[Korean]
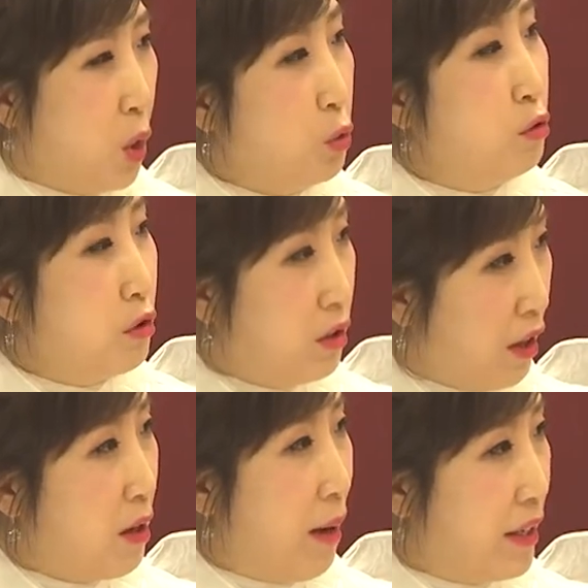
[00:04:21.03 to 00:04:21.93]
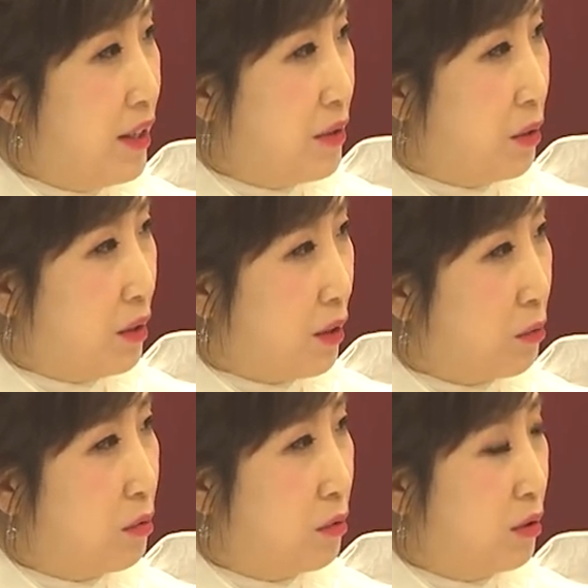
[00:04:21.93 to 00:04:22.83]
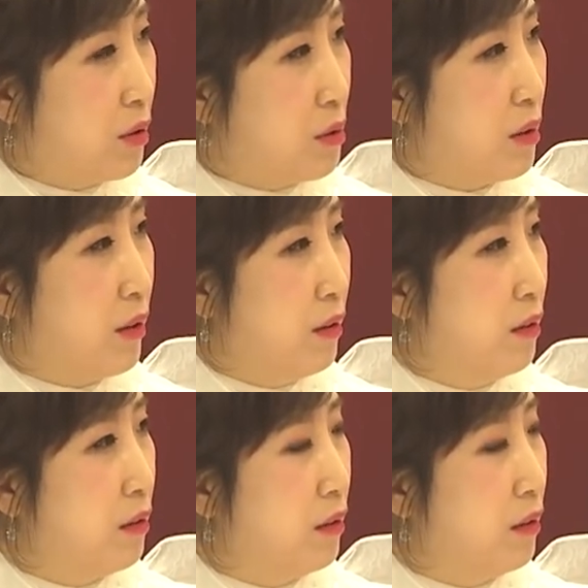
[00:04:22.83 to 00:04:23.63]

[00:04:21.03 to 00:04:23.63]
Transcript: 연구를 되게 많이 하셨다고 네, 네, 네. 들었어요. 그러니까